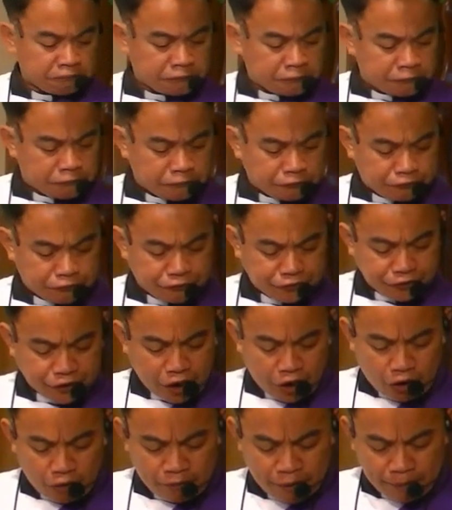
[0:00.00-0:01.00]

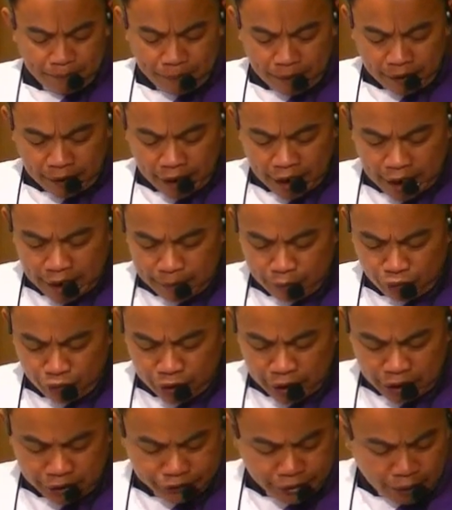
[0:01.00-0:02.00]
Unsaon man pagkahimo ning
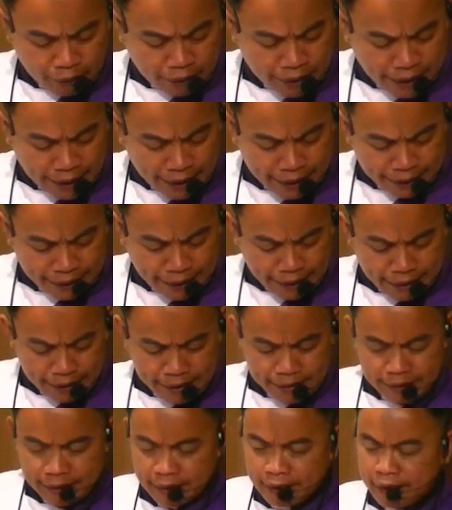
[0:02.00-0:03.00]
tawhana
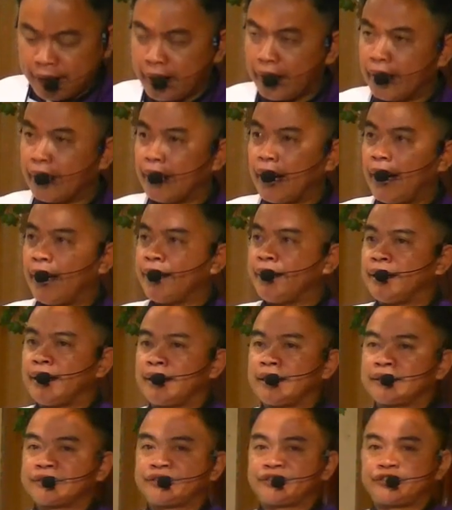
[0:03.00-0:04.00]
nga anak
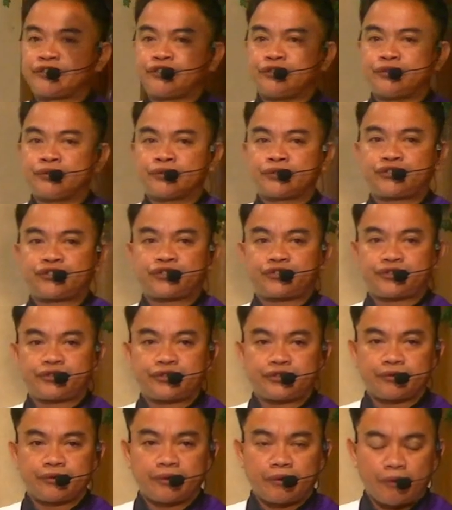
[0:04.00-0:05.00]
sa Dios
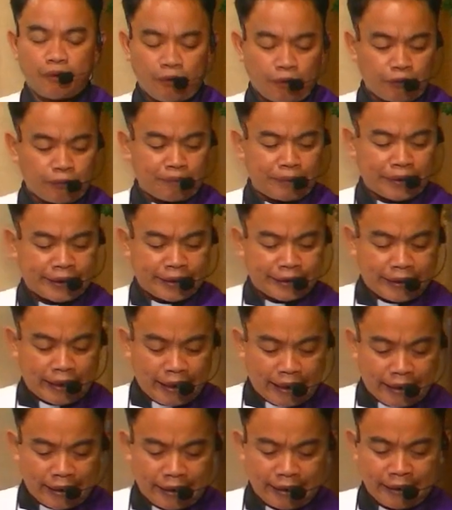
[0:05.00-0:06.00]
or pinadala
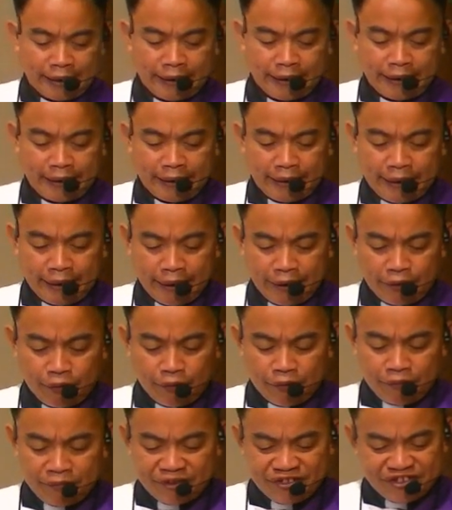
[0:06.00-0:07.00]
o
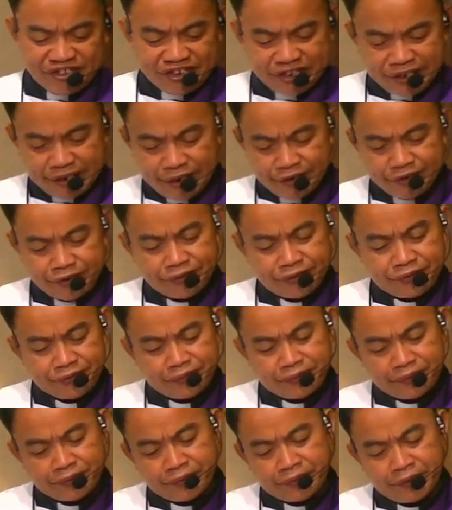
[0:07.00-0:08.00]
Mesiyas
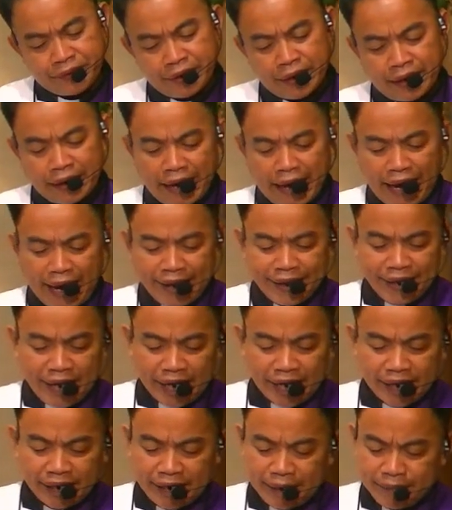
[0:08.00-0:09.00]
nga anak
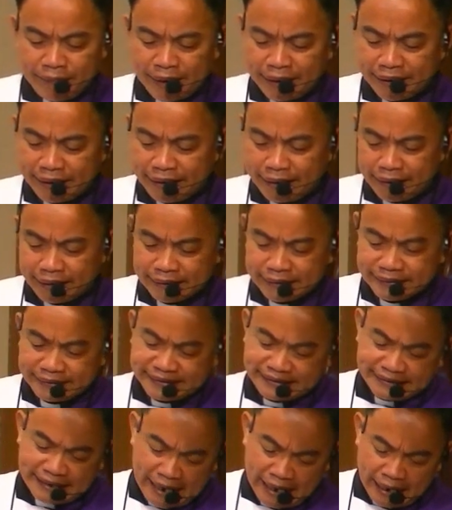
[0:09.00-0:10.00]
raman
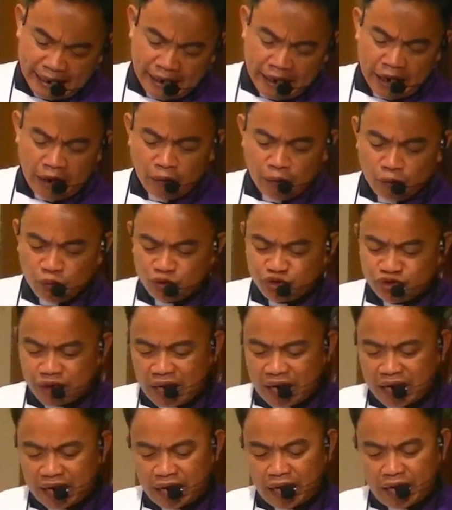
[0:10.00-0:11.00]
sa usa
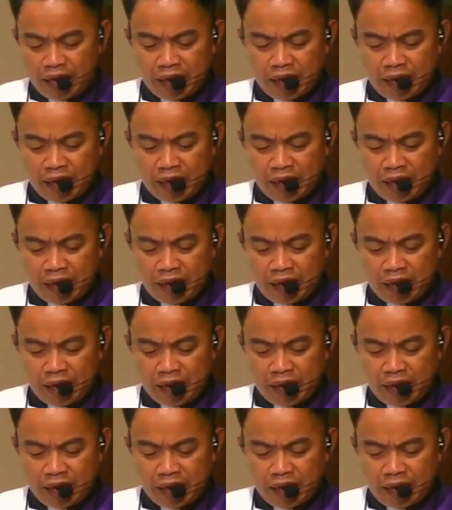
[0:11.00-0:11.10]
ka